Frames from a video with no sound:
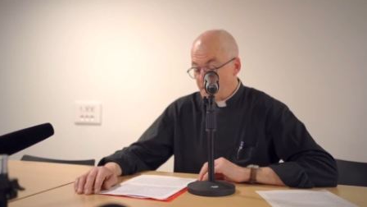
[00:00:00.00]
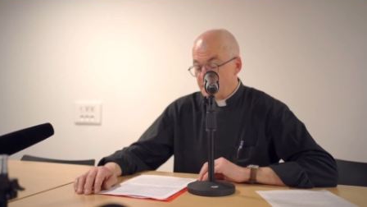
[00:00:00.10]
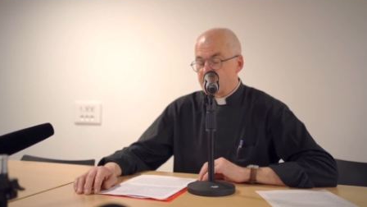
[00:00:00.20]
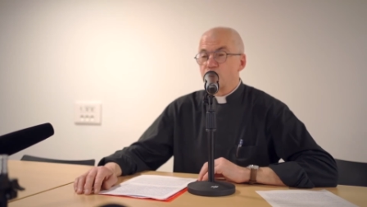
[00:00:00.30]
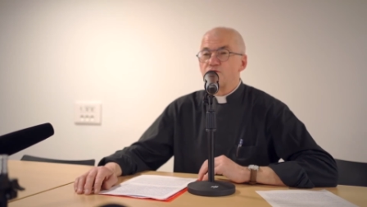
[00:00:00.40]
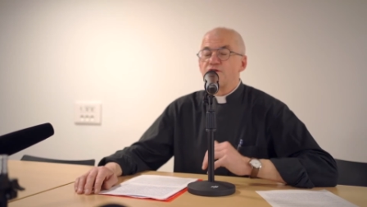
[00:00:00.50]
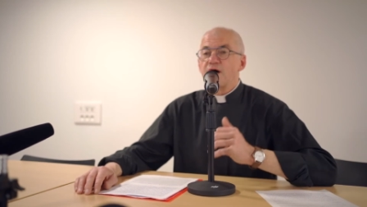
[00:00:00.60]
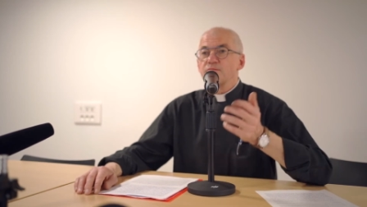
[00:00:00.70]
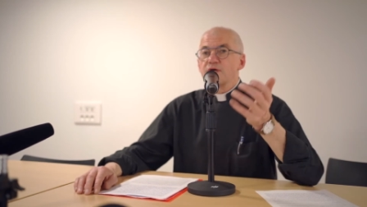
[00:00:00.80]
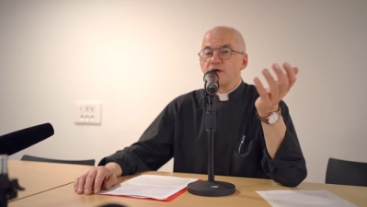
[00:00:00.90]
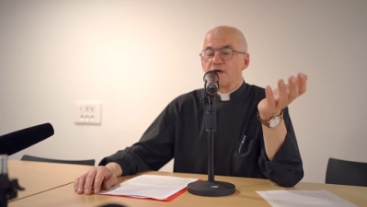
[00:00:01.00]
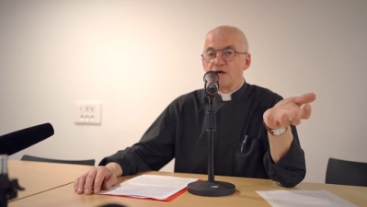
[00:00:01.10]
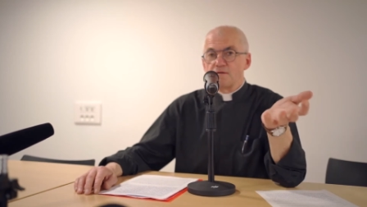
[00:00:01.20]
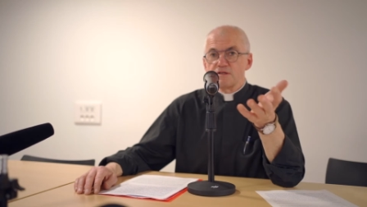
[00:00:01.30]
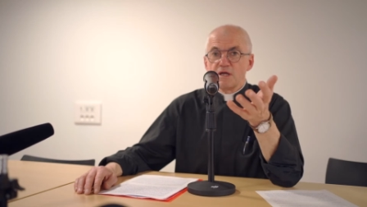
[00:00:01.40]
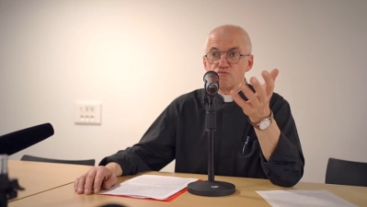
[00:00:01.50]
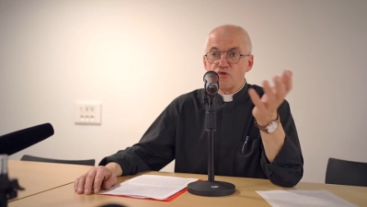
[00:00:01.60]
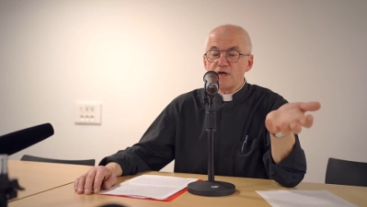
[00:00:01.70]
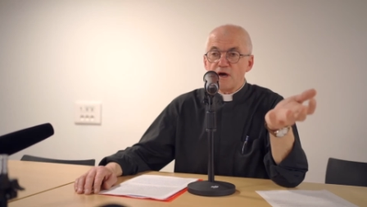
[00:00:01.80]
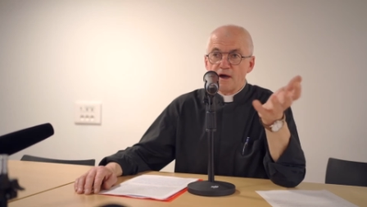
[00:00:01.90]
C'est une femme qui est en train de
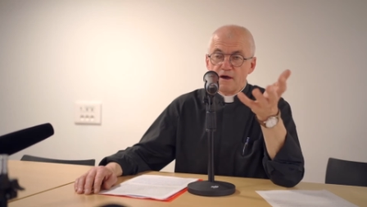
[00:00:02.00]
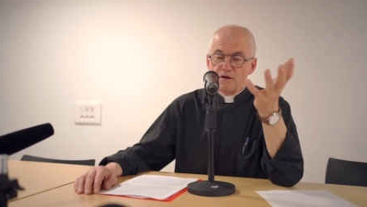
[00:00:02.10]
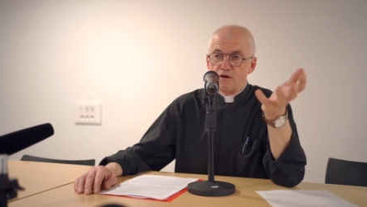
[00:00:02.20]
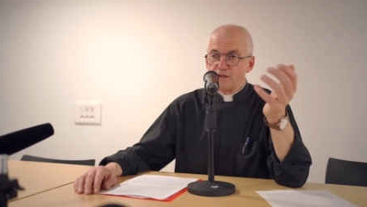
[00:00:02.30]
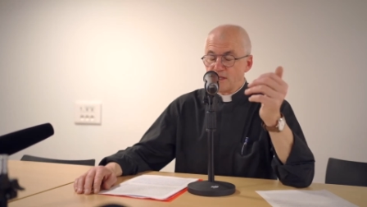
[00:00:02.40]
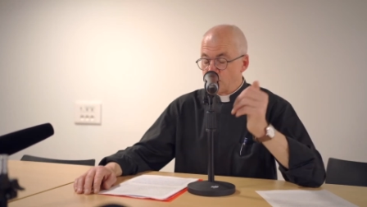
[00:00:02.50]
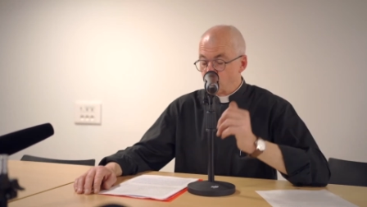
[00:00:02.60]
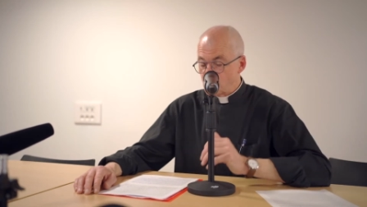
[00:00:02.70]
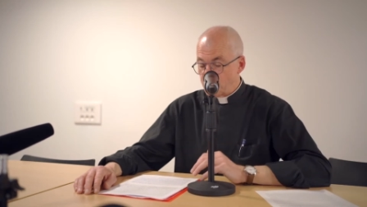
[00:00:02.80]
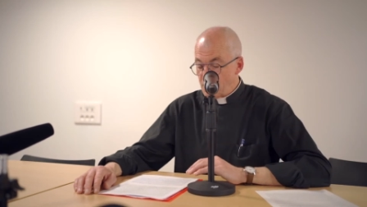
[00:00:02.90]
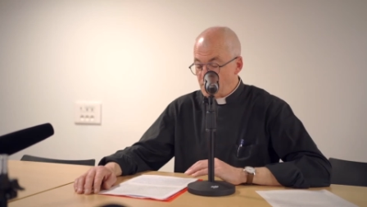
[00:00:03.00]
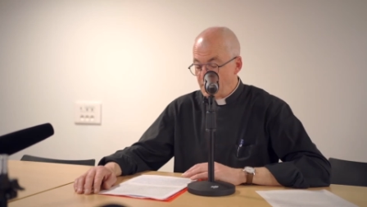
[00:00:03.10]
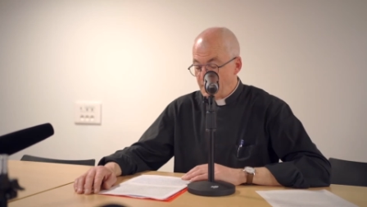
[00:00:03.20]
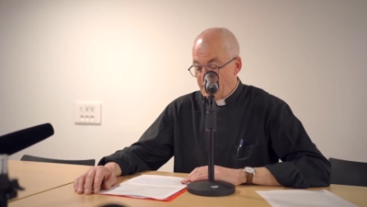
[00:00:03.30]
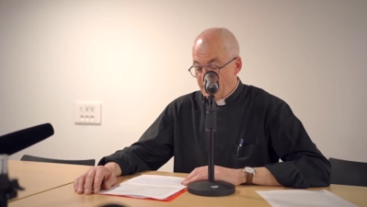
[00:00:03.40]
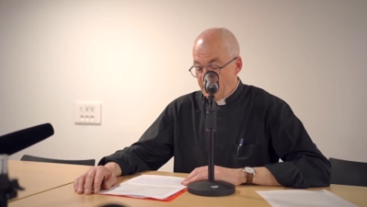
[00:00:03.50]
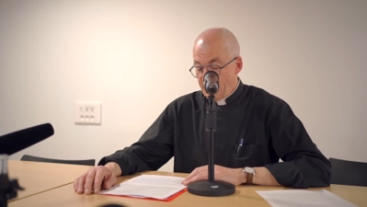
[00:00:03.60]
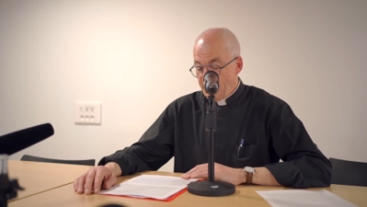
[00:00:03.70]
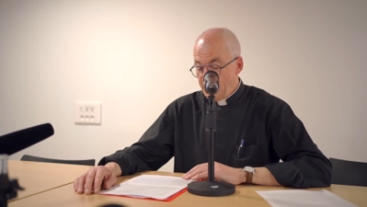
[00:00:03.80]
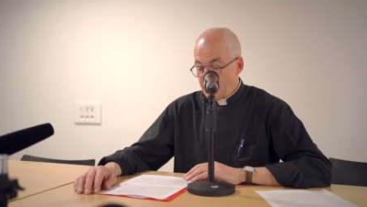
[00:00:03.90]
mourir hein, lors d'un accouchement.
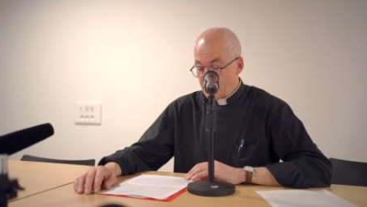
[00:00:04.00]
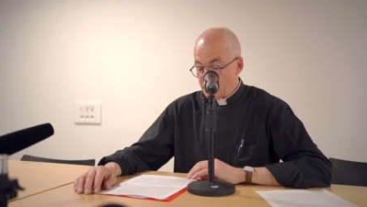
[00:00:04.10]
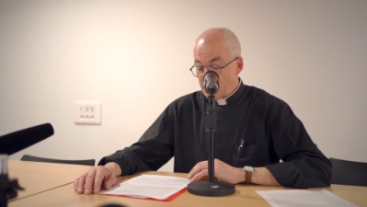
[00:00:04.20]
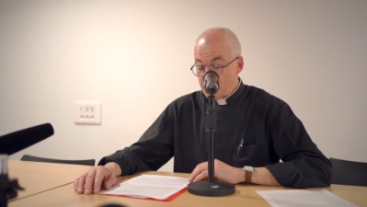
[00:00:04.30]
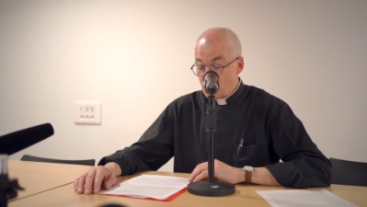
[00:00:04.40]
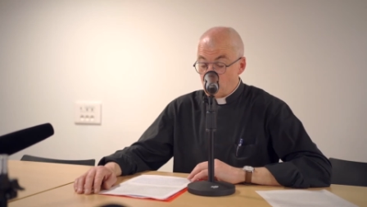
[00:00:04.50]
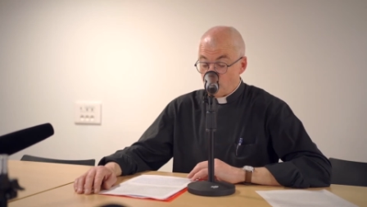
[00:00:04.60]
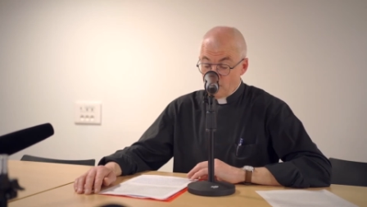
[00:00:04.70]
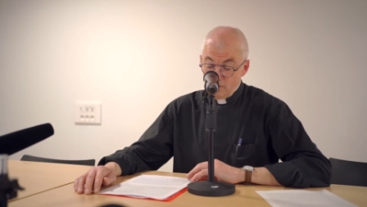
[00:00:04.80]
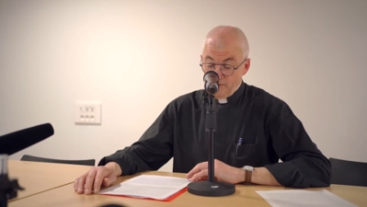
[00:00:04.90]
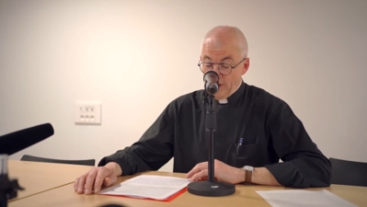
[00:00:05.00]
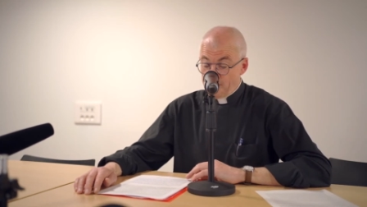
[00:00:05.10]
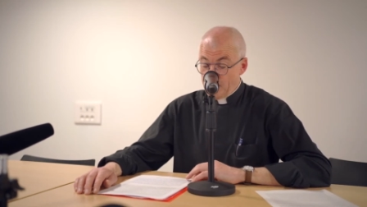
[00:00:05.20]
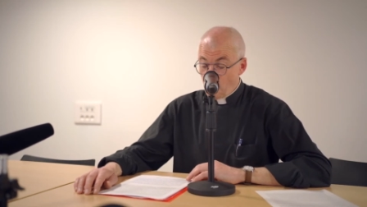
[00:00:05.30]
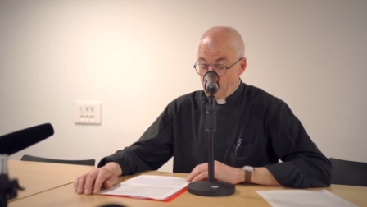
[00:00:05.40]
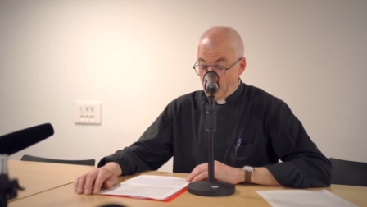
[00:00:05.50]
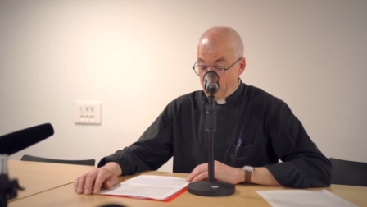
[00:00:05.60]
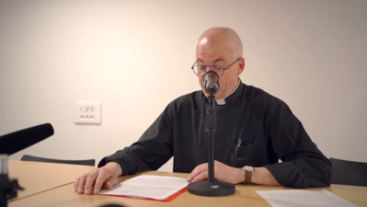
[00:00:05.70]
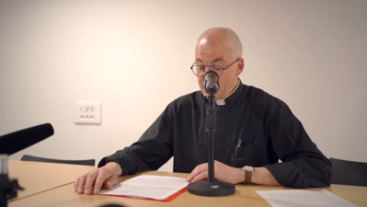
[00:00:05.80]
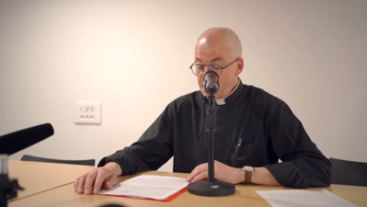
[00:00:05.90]
Et comme d'habitude, on, fait appel au père
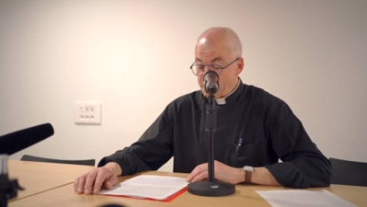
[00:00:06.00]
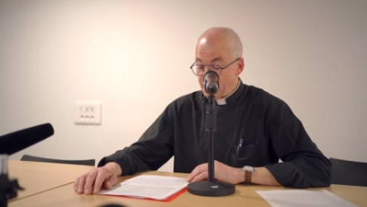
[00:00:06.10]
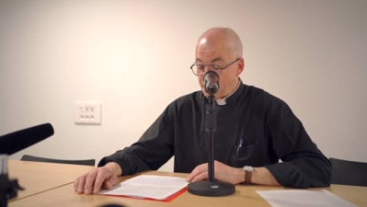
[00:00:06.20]
Philippe,